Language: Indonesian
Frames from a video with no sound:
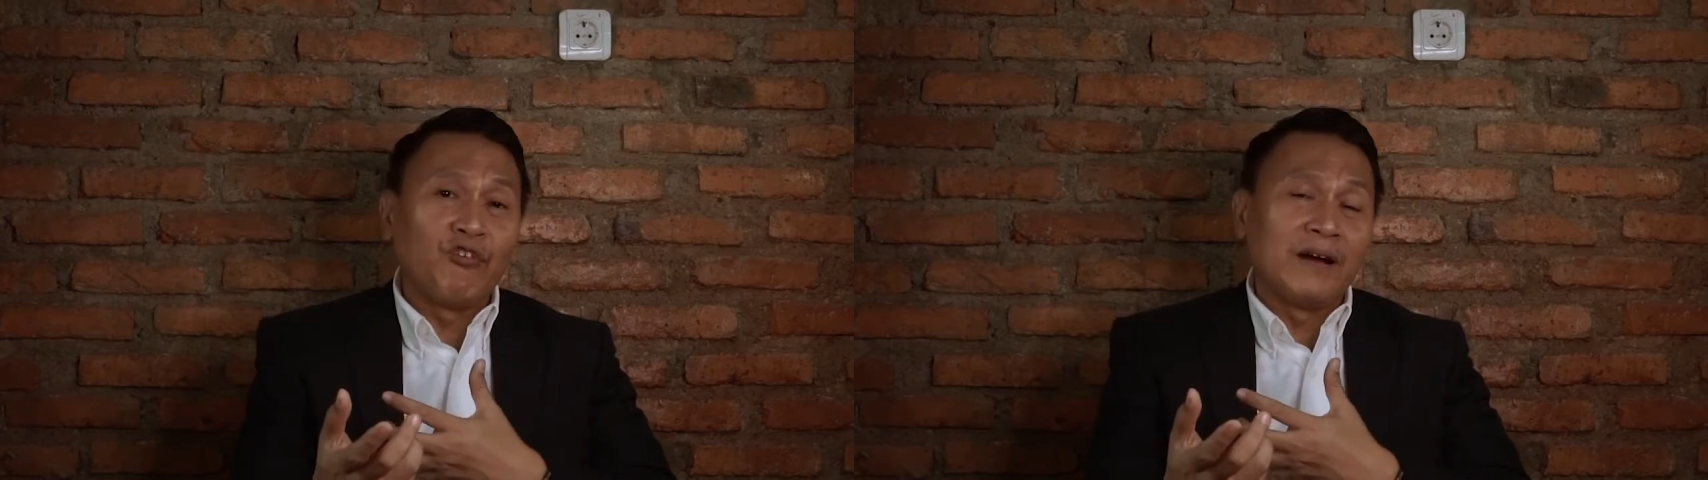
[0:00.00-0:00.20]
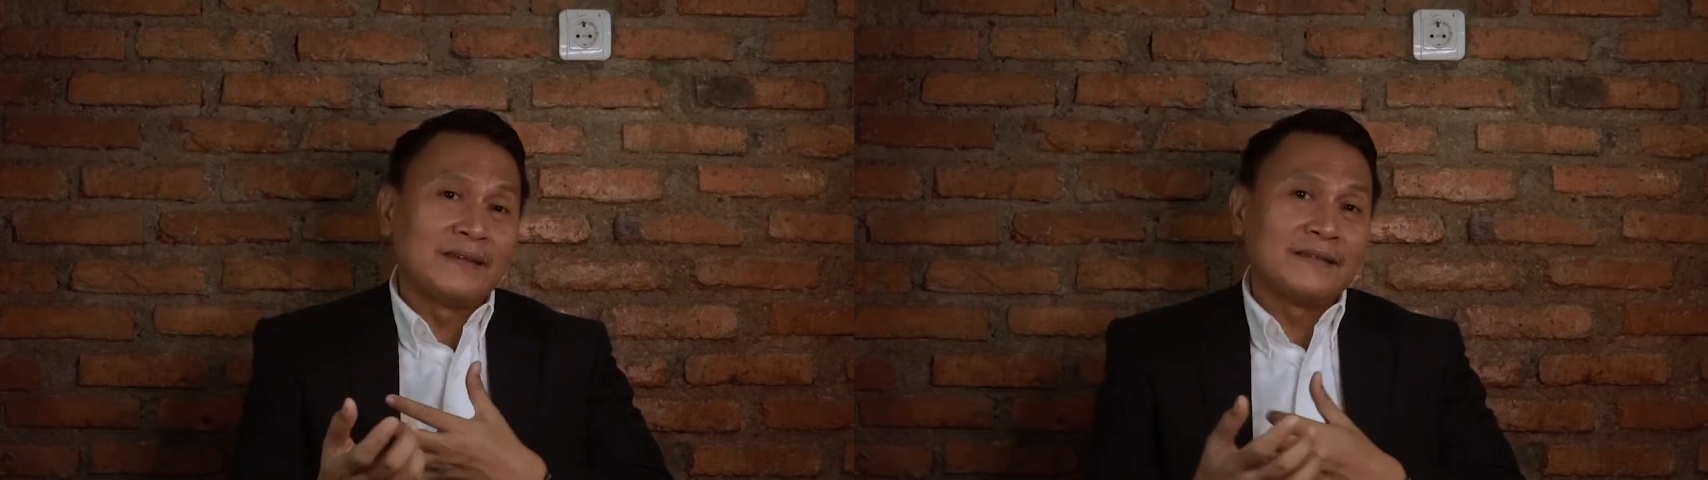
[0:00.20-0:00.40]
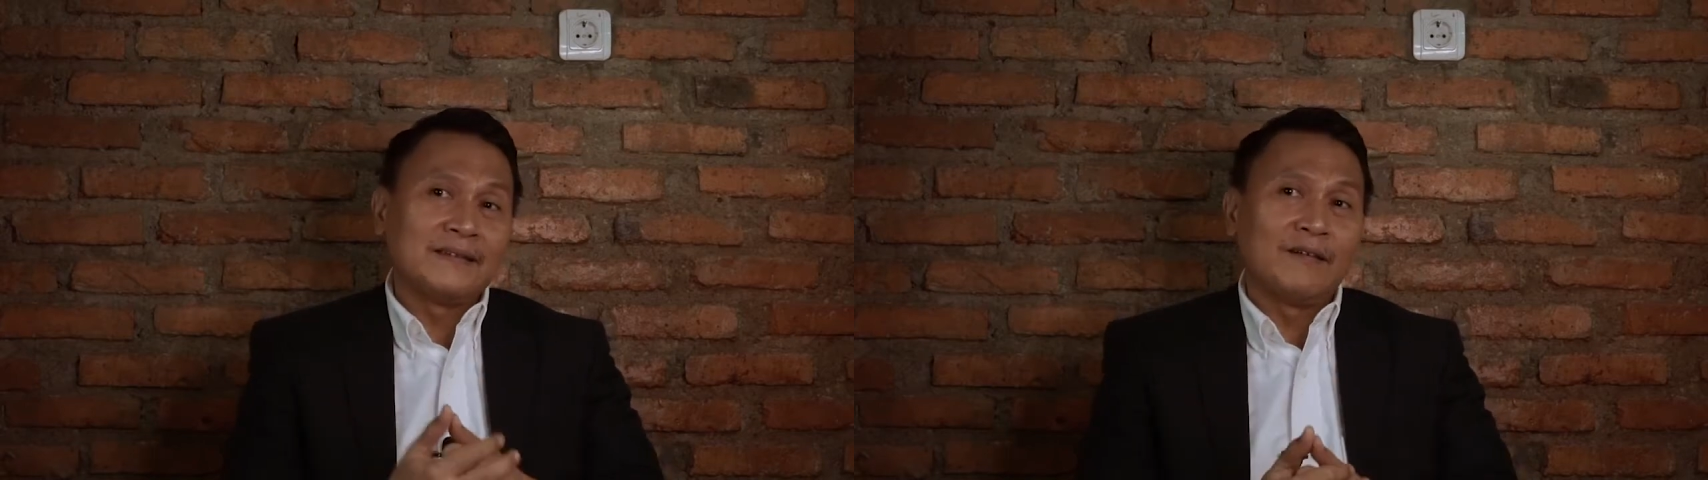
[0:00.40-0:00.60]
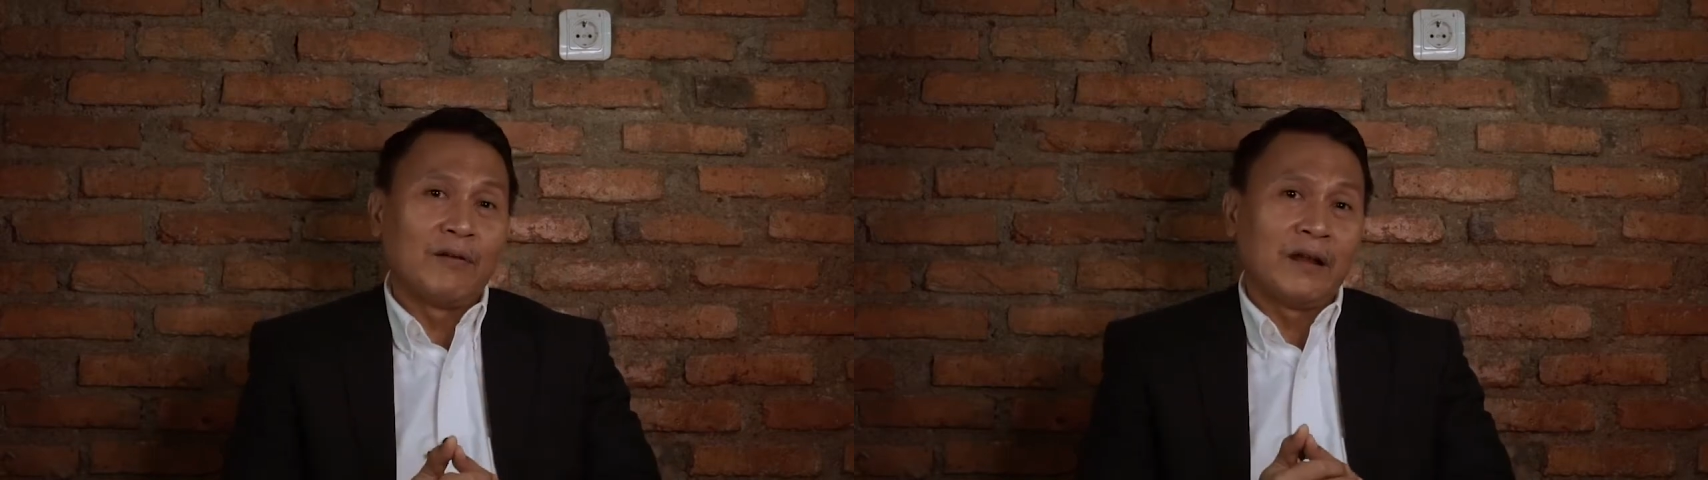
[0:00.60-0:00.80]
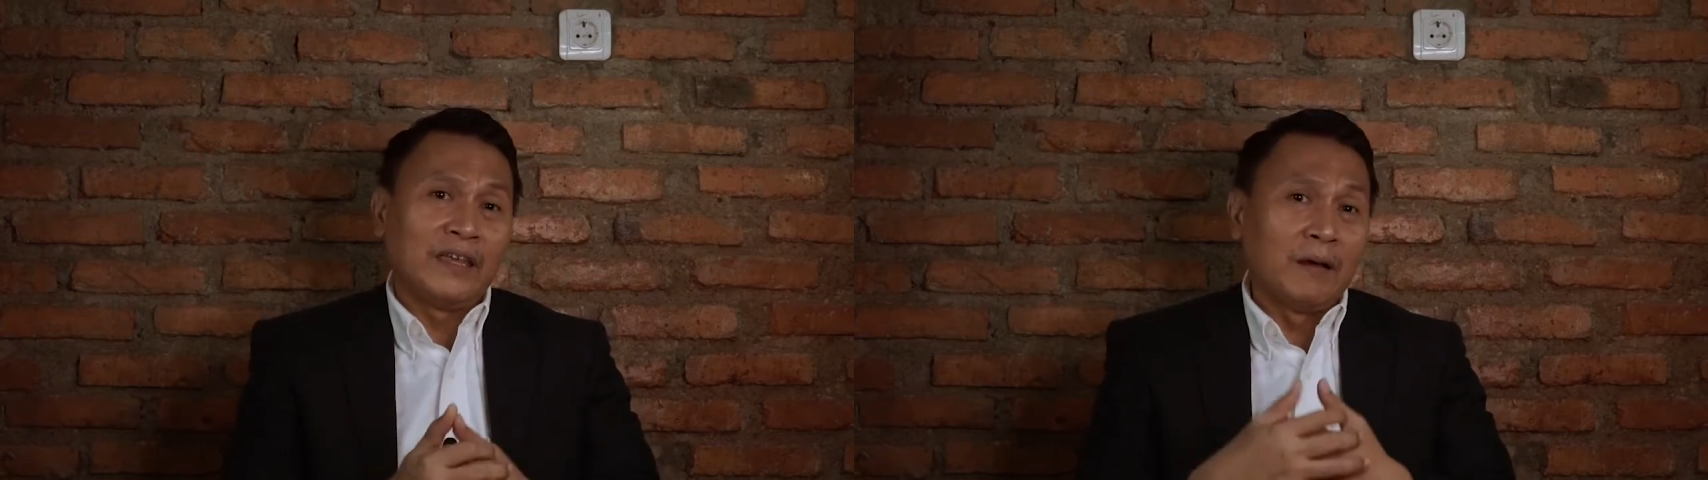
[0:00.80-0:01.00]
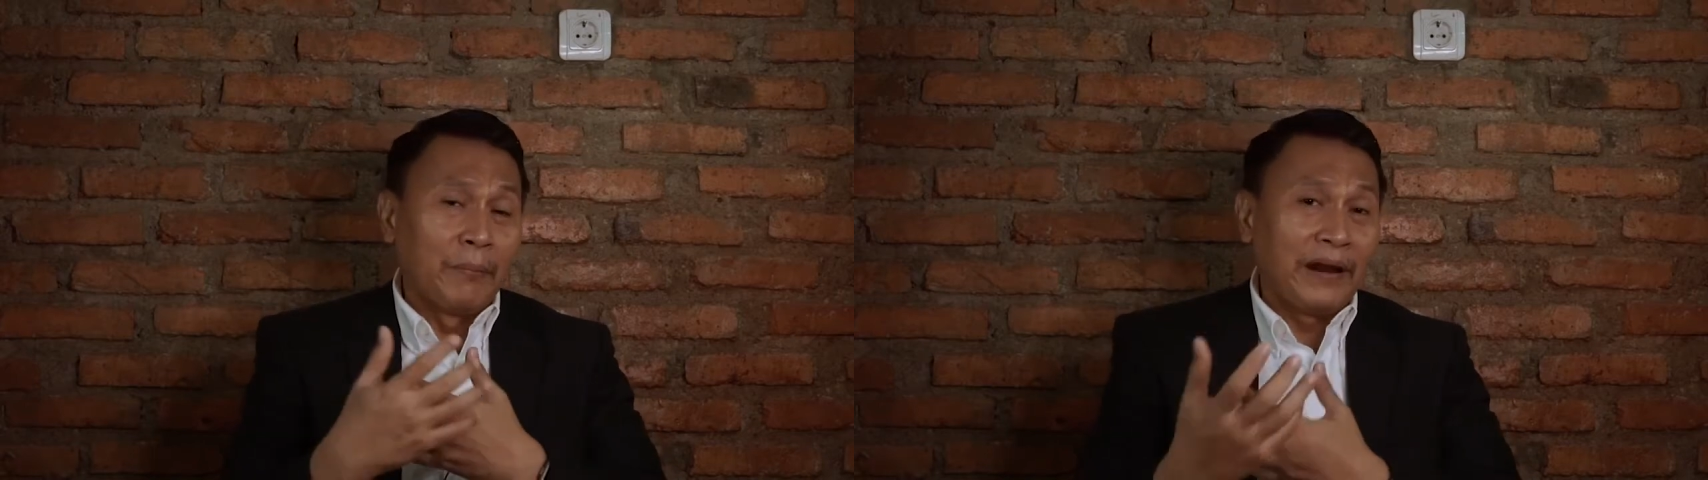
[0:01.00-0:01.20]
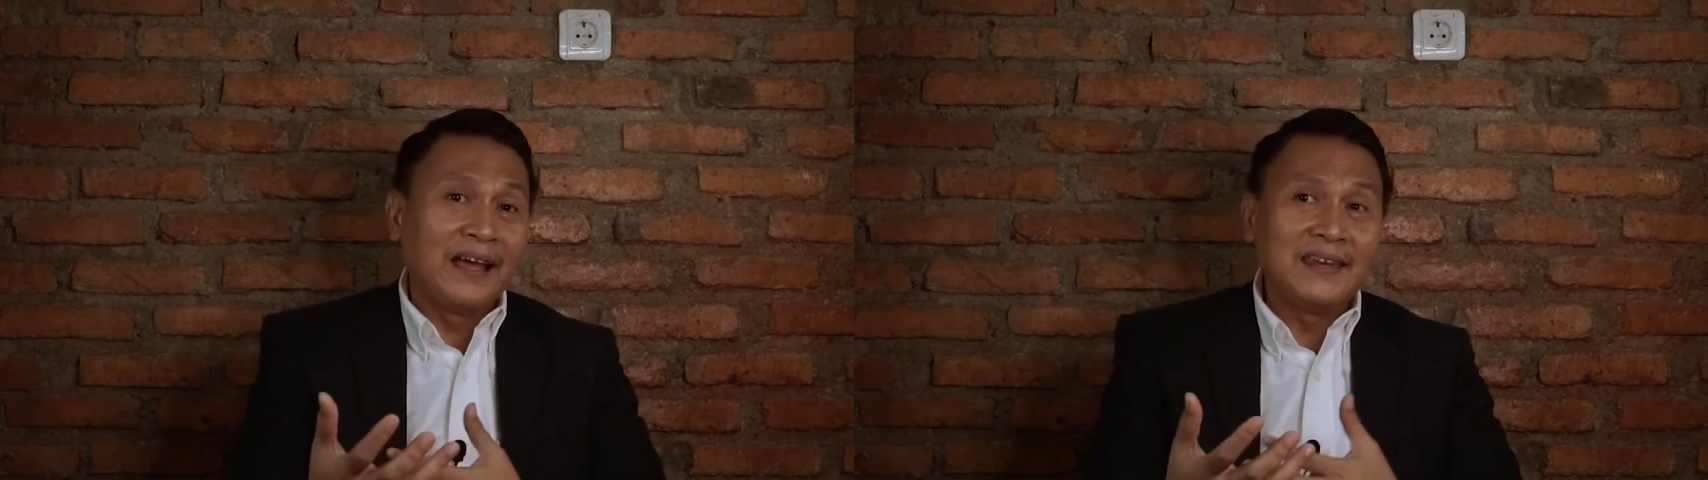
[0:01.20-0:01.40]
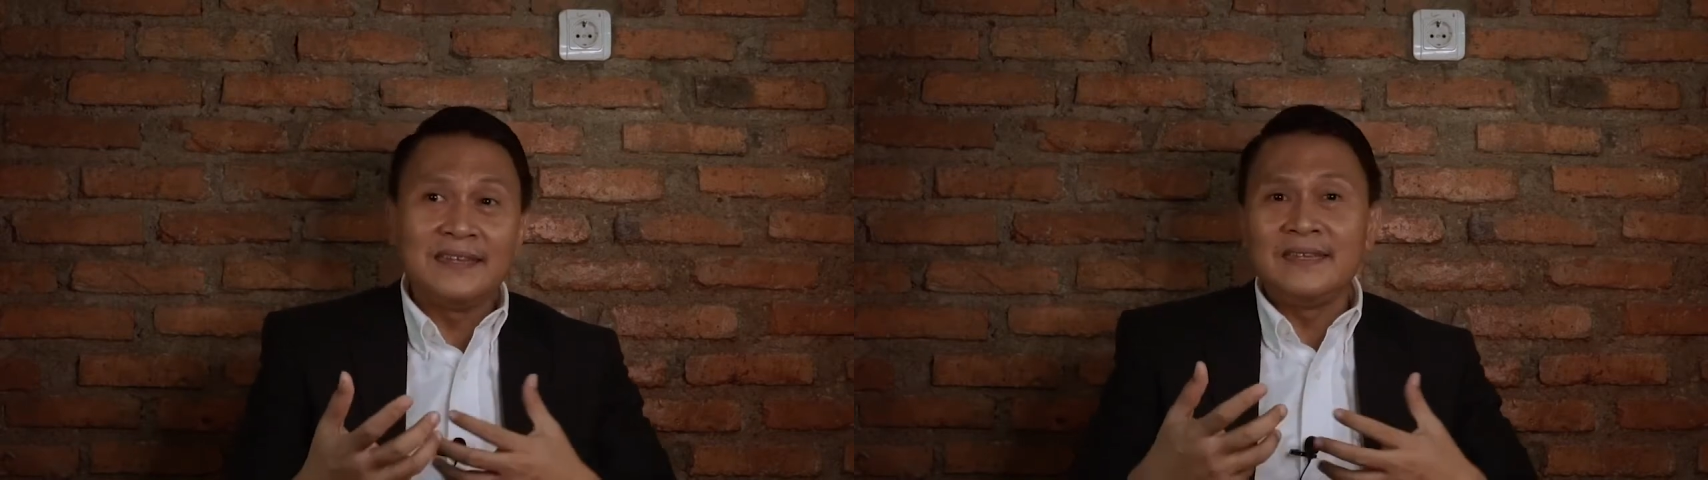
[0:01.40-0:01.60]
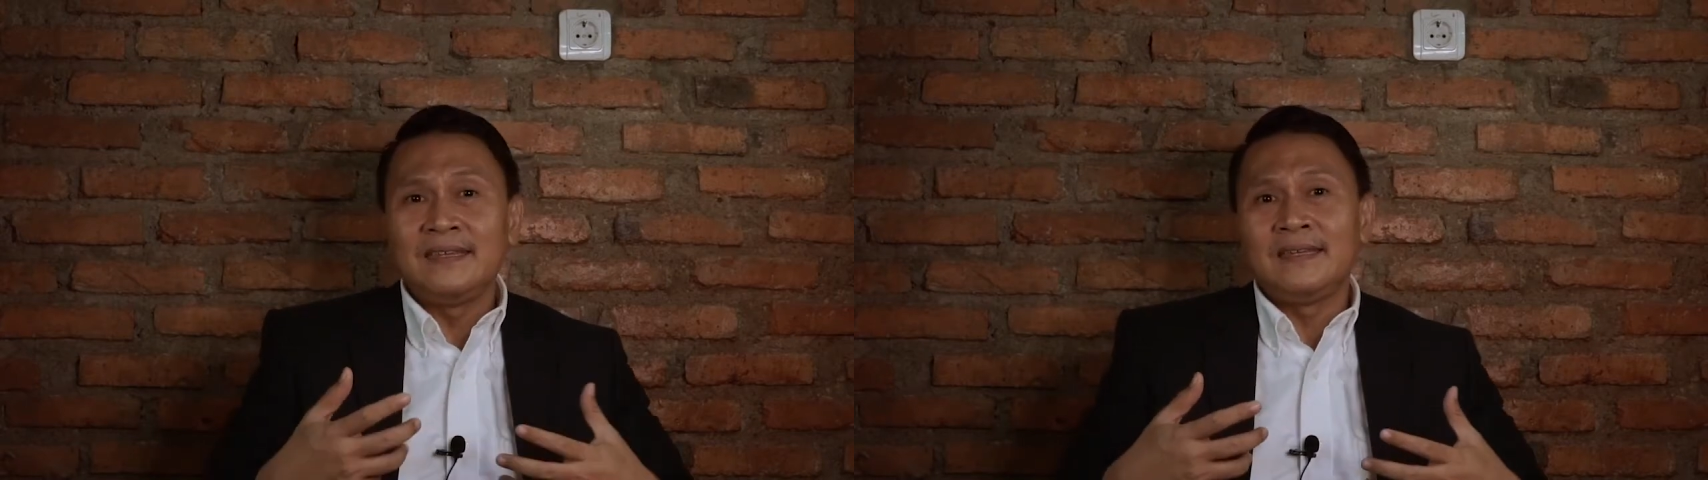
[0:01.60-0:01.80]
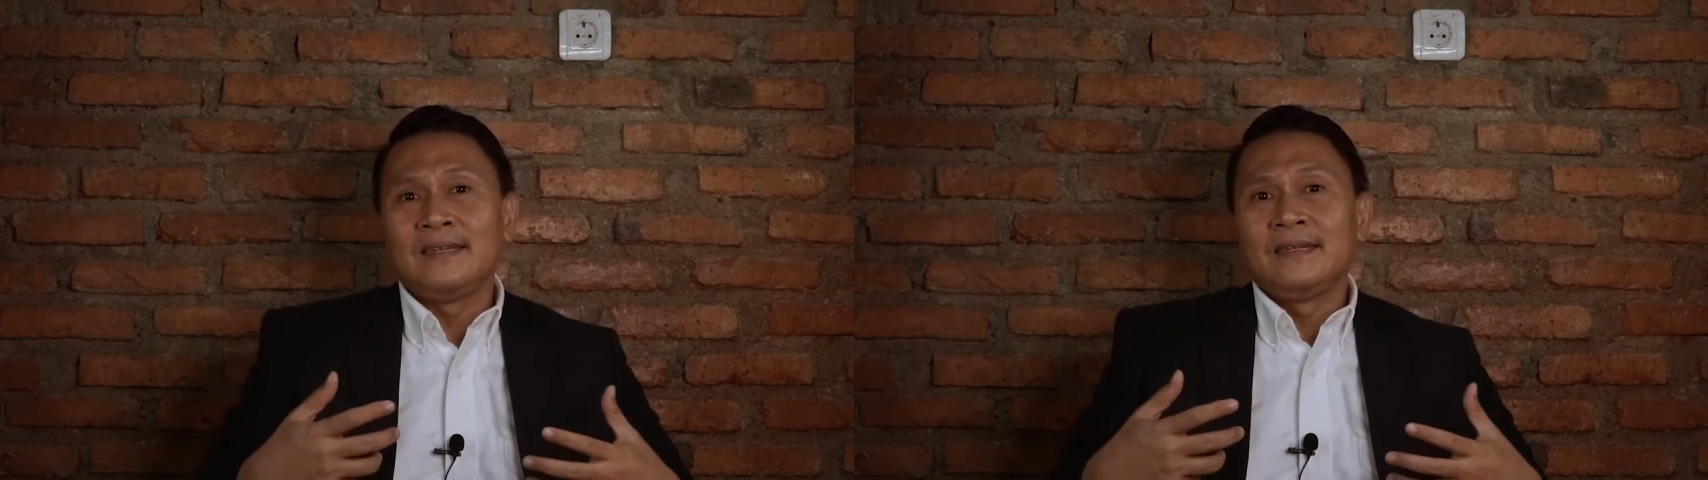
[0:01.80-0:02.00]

one, orang yang berani